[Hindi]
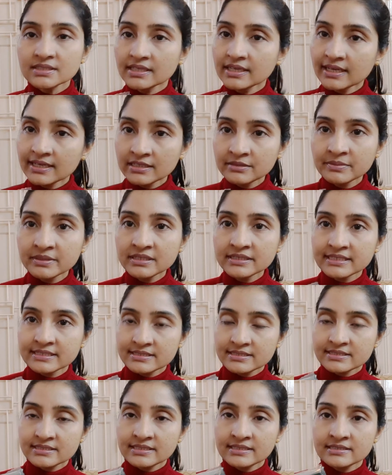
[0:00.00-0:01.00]
एनिमल
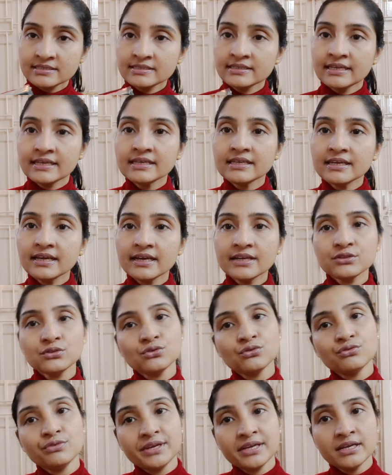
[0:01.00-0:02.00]
टेस्टेड नहीं है
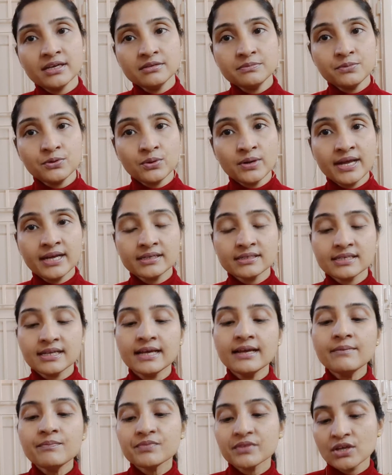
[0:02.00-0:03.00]
तो वेगन प्रोडक्ट
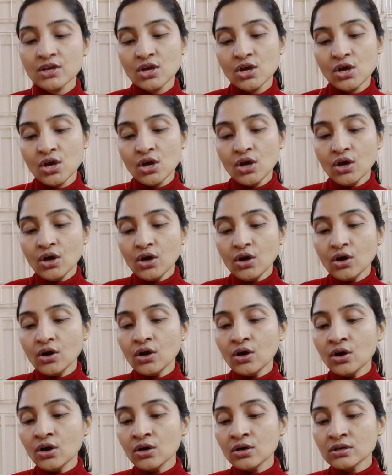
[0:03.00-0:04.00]
है
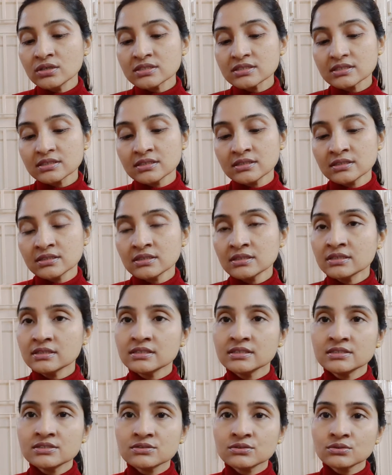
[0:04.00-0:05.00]
और
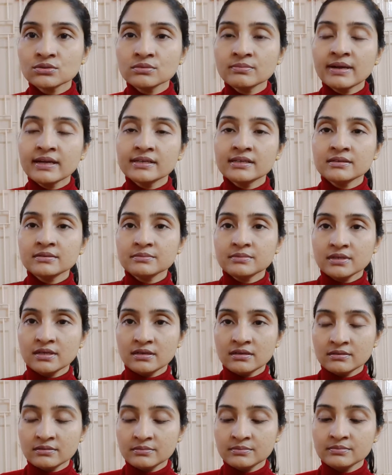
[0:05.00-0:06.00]
इसको मैंने
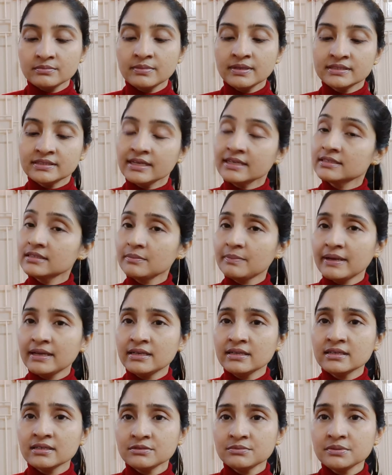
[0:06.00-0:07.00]
बताया था
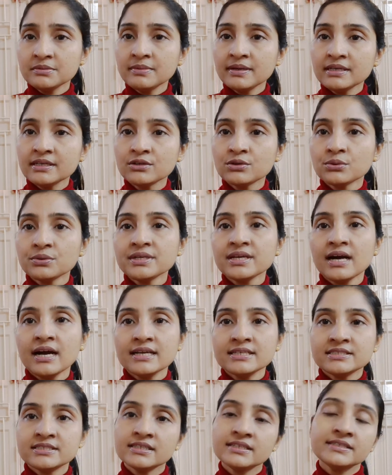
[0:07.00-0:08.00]
पहले कभी मैंने कोई
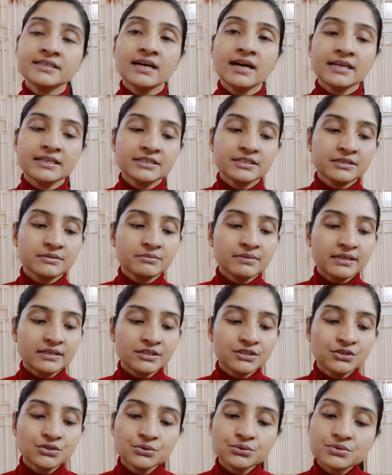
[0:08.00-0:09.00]
आई जेल या आई क्रीम मैंने
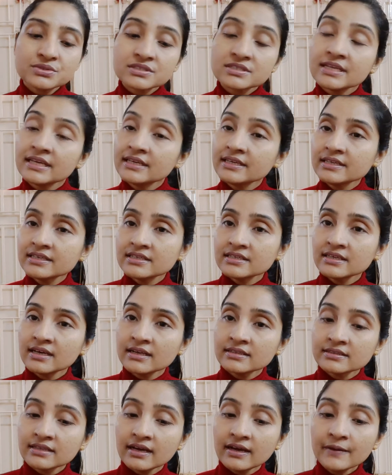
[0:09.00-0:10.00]
यूज़ नहीं किया
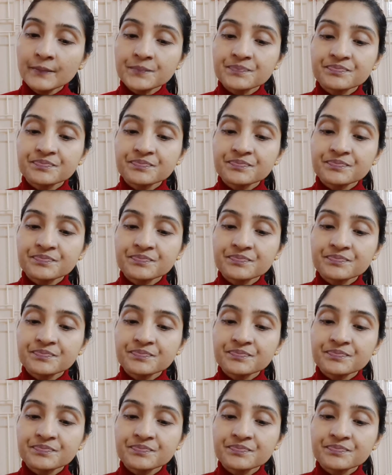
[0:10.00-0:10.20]
था